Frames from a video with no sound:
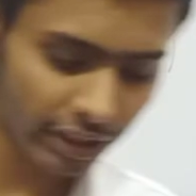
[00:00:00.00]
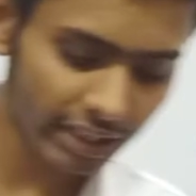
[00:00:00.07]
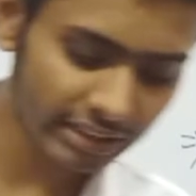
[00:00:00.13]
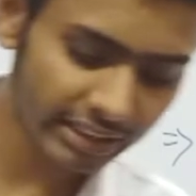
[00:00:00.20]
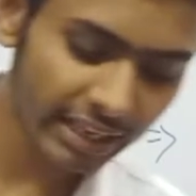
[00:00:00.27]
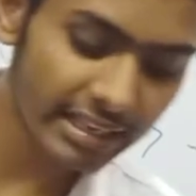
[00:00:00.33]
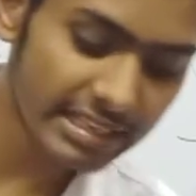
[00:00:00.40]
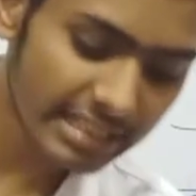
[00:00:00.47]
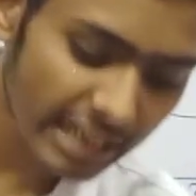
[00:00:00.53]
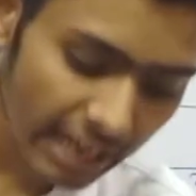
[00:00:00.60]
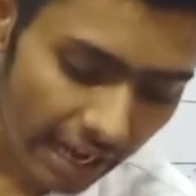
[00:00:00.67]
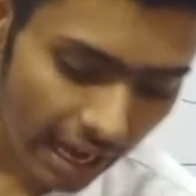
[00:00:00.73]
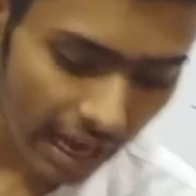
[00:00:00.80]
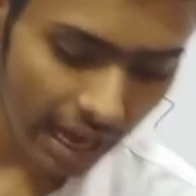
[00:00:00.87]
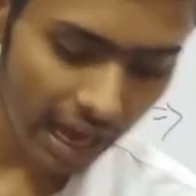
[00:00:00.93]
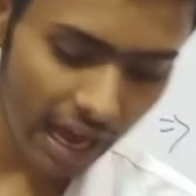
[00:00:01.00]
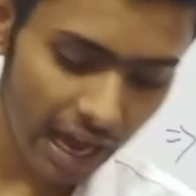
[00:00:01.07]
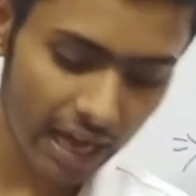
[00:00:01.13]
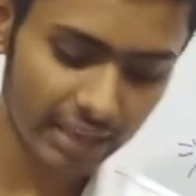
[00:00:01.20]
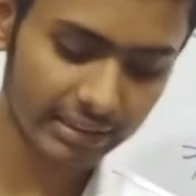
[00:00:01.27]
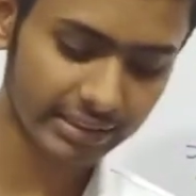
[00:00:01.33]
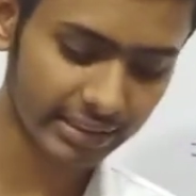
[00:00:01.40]
गया इसका इसका
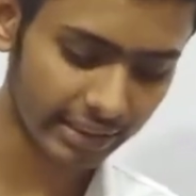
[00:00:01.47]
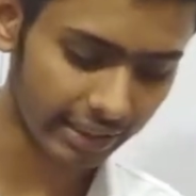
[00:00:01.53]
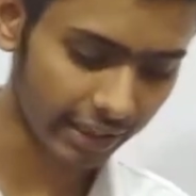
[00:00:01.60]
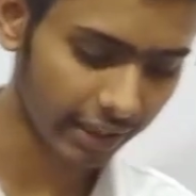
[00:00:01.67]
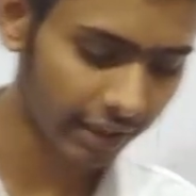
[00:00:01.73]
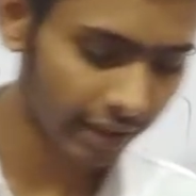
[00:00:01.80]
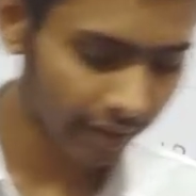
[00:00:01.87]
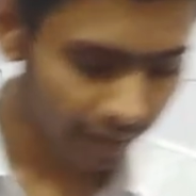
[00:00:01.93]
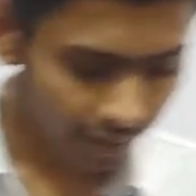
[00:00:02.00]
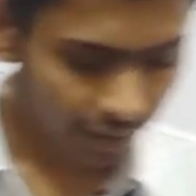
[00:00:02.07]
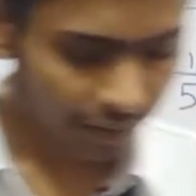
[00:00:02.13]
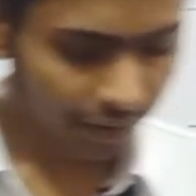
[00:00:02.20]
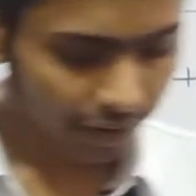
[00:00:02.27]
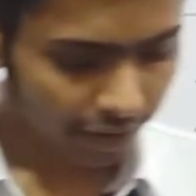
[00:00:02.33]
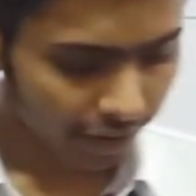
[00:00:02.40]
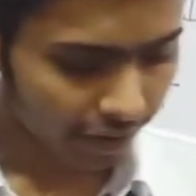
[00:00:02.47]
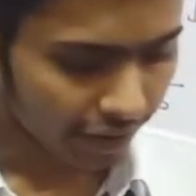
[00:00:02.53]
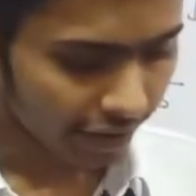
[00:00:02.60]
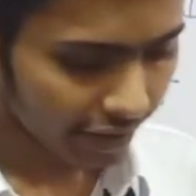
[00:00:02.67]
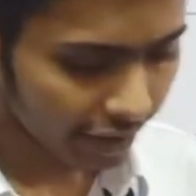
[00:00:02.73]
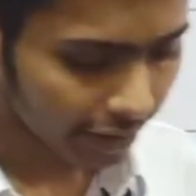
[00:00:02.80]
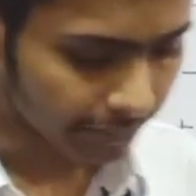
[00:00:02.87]
आंसर
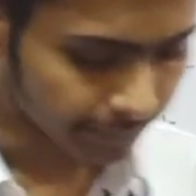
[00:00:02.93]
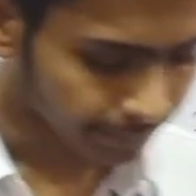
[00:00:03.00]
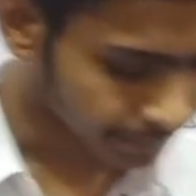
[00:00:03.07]
ठीक है